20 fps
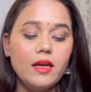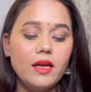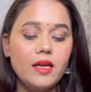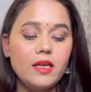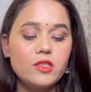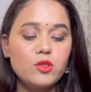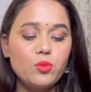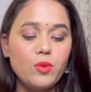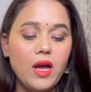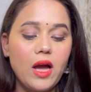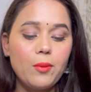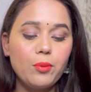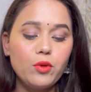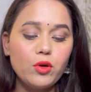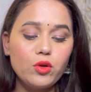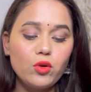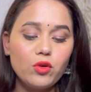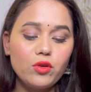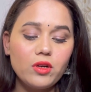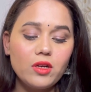इसमें आपको
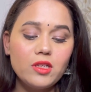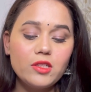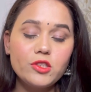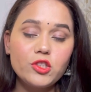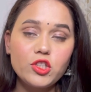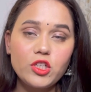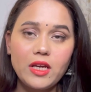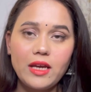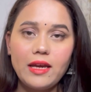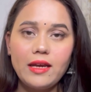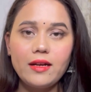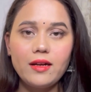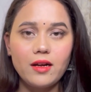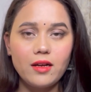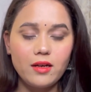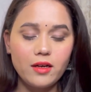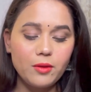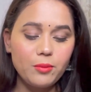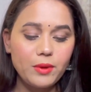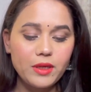टोटल छः
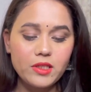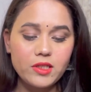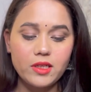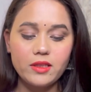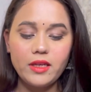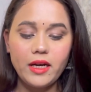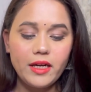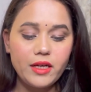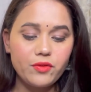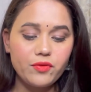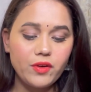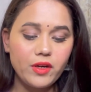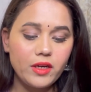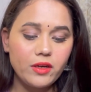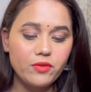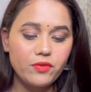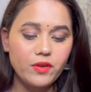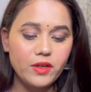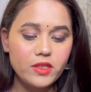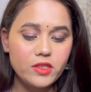कलर मिल जाते हैं डिफरेंट
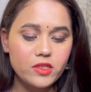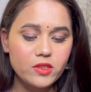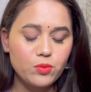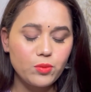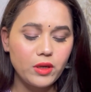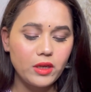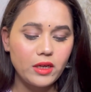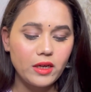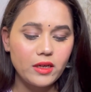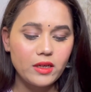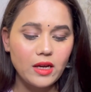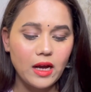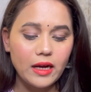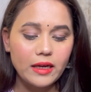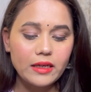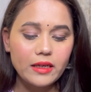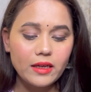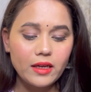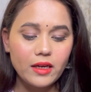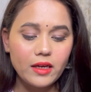डिफरेंट जिसमें कि
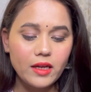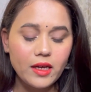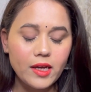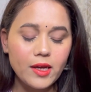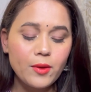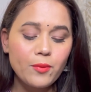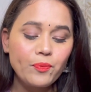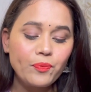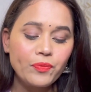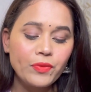डार्क ग्रीन है